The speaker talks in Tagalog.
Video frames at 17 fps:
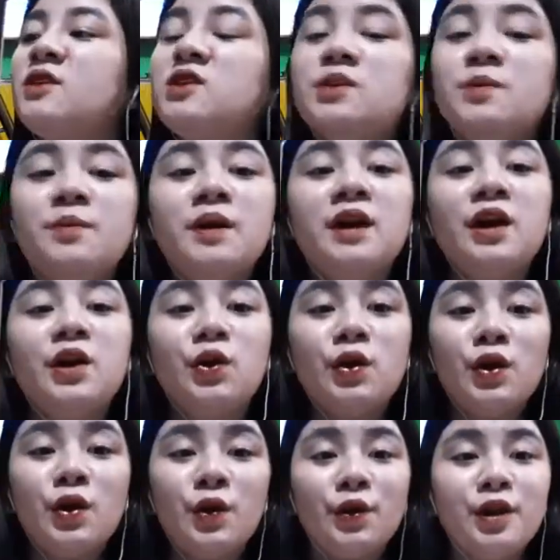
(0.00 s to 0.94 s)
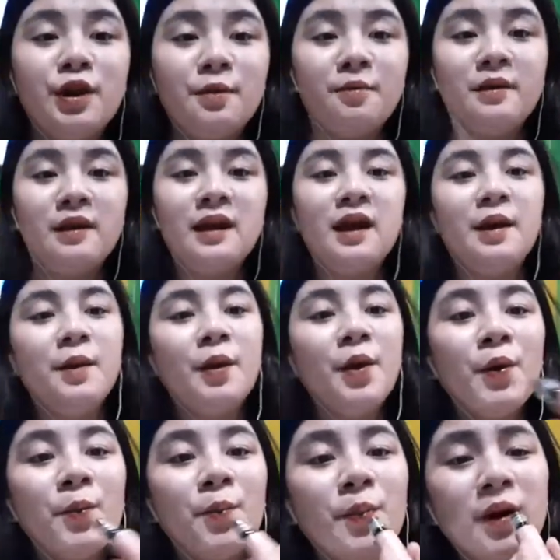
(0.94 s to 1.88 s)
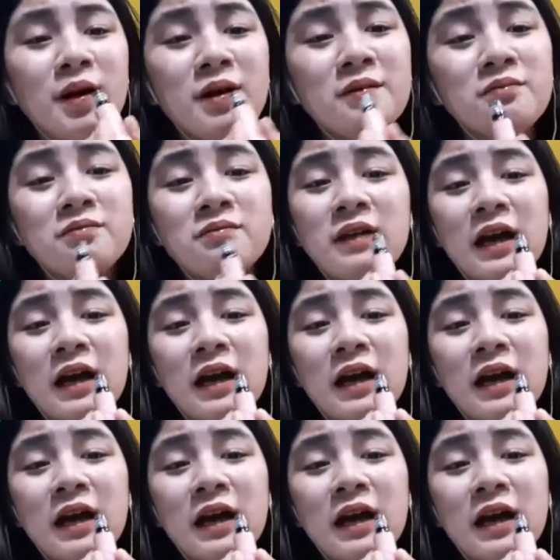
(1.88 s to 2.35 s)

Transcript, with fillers: Kasi may ganun ako nabili, pag